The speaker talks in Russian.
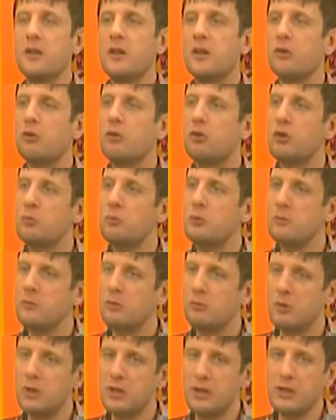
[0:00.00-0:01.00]
которую мы
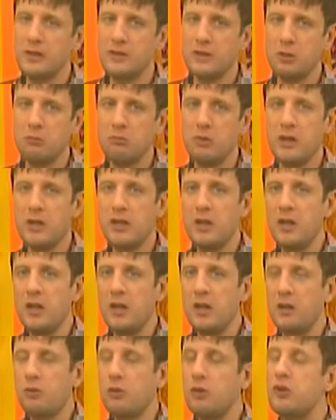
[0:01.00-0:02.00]
выбрали для себя,
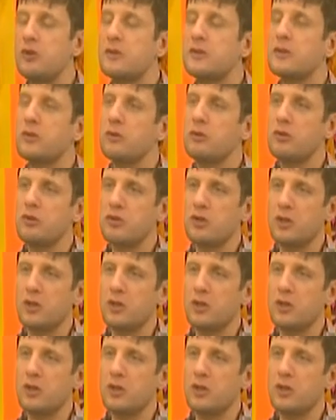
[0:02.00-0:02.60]
очень сложно.